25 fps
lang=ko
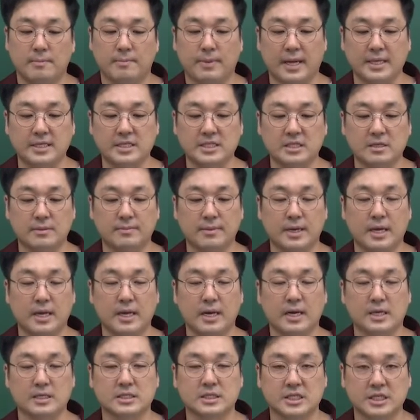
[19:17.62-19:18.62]
반지름의
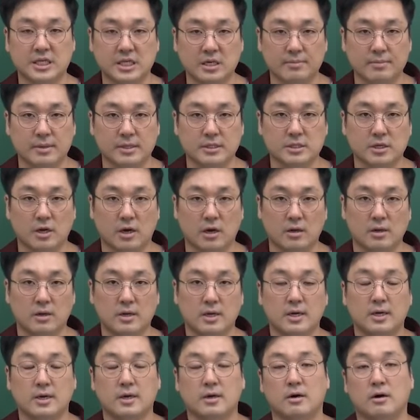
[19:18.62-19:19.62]
길이가 7이면서
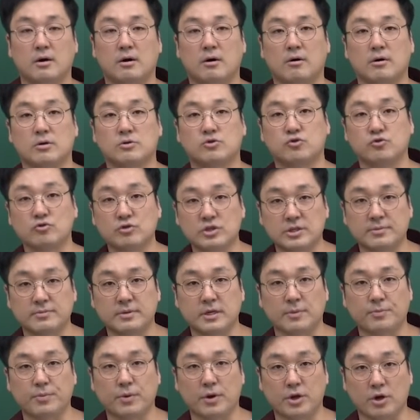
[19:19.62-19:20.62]
어, 중심의
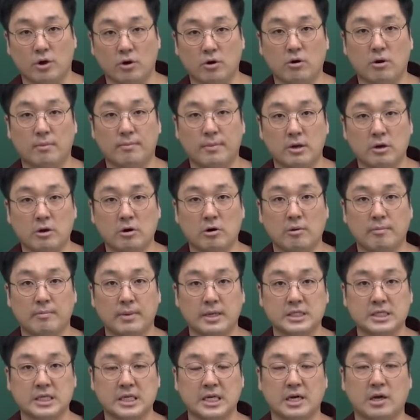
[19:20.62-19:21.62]
좌표가
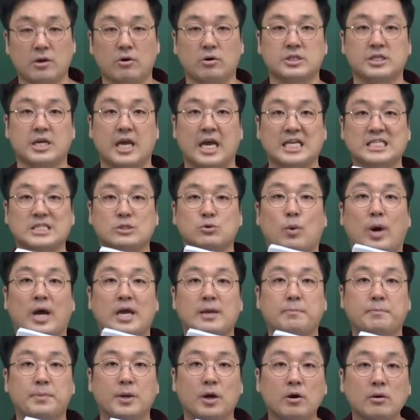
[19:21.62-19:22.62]
0,0,7이니까 역시
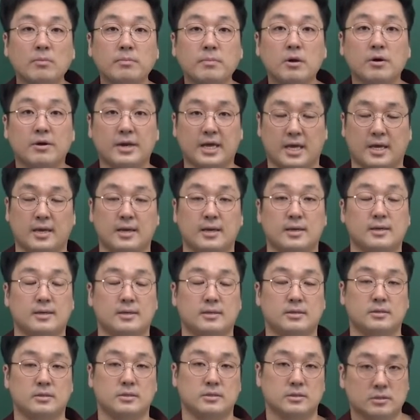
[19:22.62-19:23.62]
XY 평면에
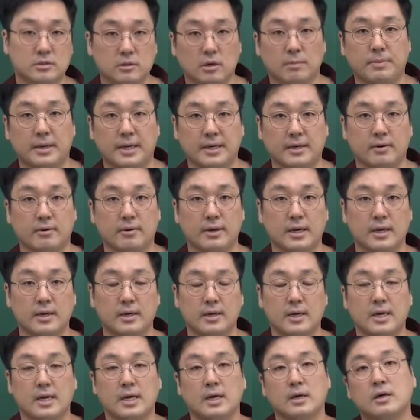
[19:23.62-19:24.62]
접하는 거야.
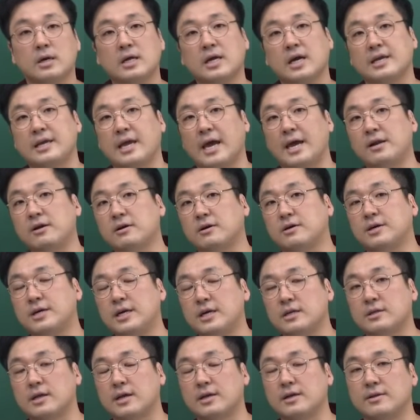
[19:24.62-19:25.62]
그러니까 얘를
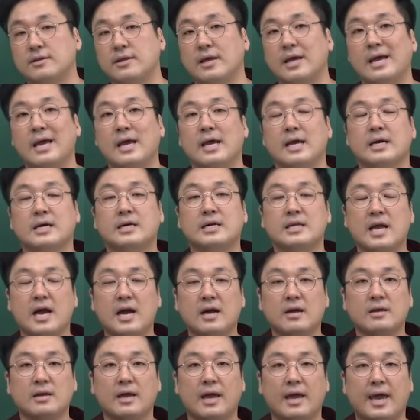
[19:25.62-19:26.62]
그릴 때는
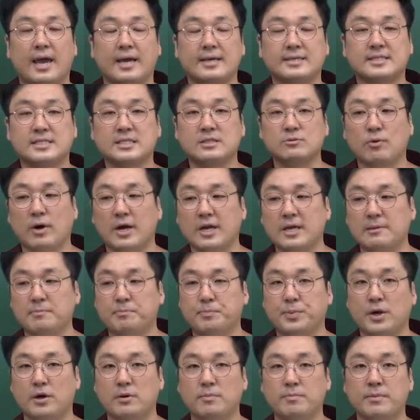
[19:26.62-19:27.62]
그냥 XY
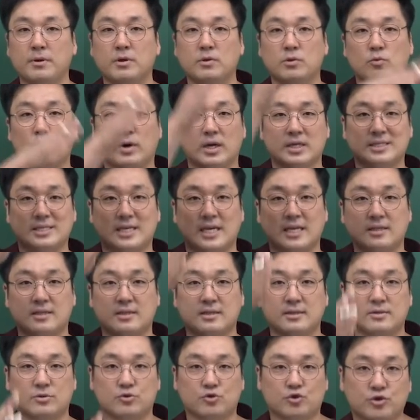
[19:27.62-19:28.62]
평면과
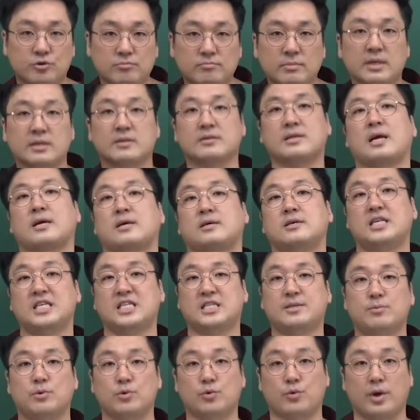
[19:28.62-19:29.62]
Z축만 딱
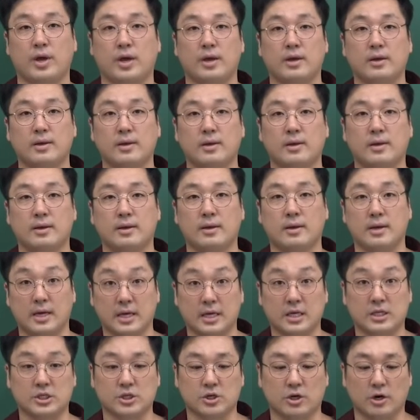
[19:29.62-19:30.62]
그리시면 돼.
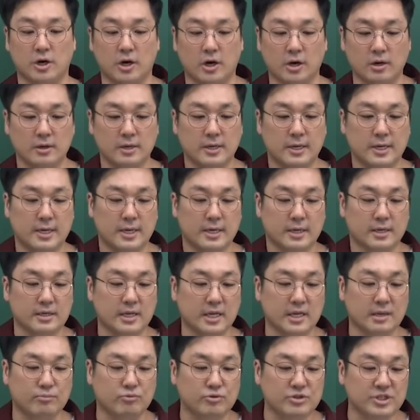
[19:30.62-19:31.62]
알겠죠?
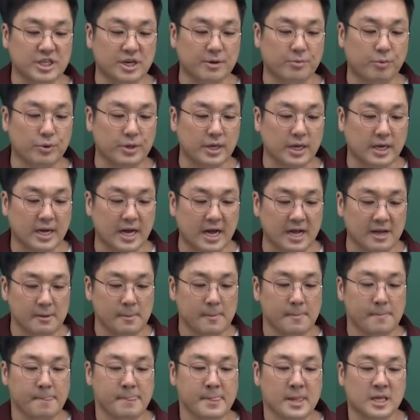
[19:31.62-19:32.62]
근데 이제 문제를 보니까
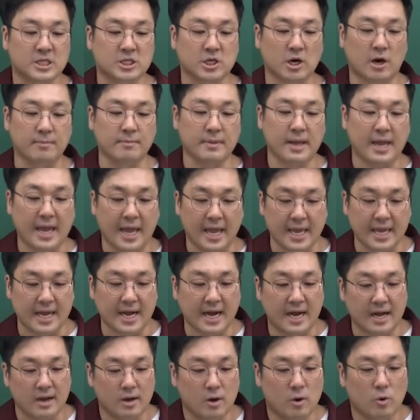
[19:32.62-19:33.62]
점
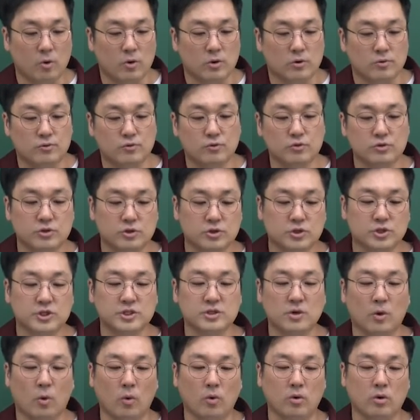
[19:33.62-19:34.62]
A가
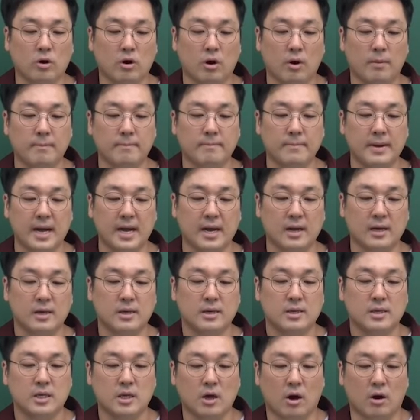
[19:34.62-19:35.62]
루트 5,
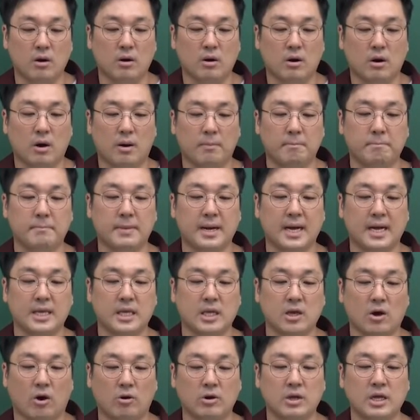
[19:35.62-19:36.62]

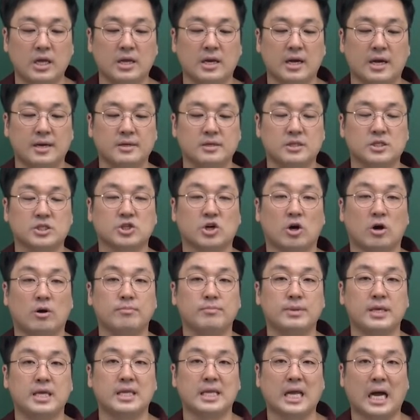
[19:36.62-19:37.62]
0,0이라는
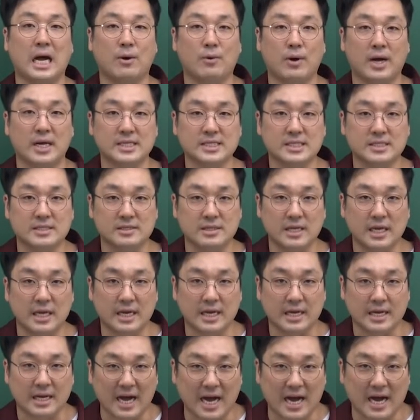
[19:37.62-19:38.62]
점이
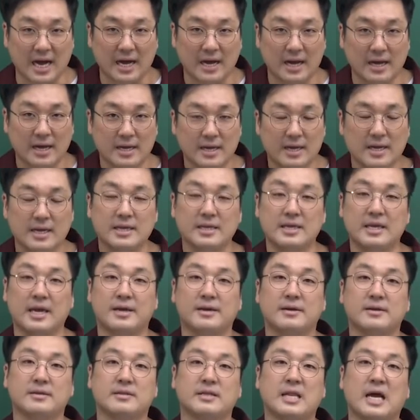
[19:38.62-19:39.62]
나왔으니까
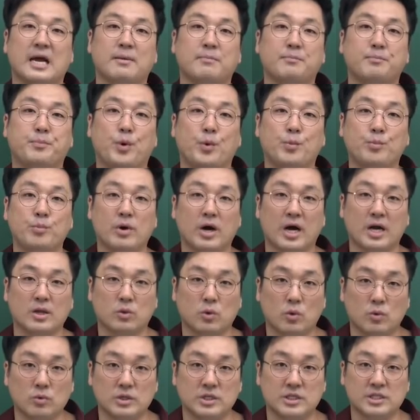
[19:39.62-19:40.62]
얘를 딱 봄과
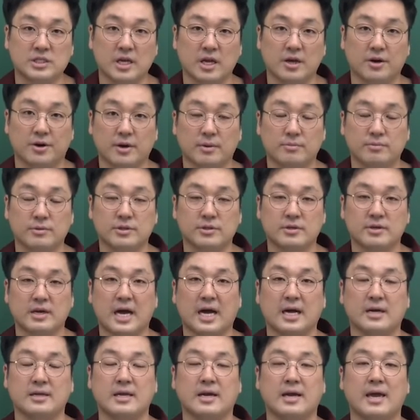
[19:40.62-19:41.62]
동시에 여러분들은
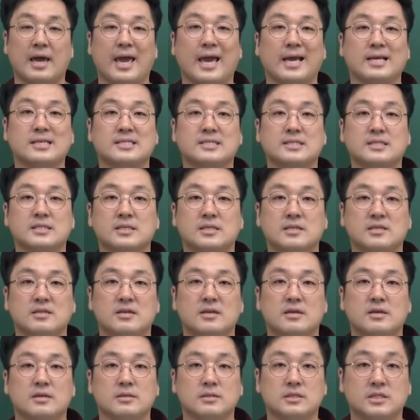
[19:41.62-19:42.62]
아 그냥 x,
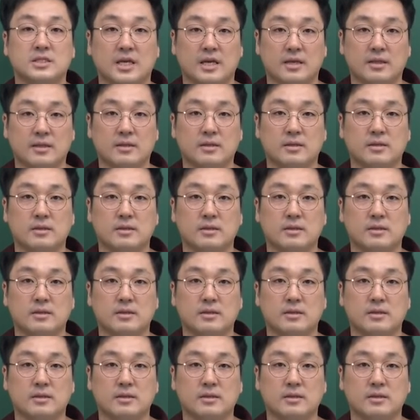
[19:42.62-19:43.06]
z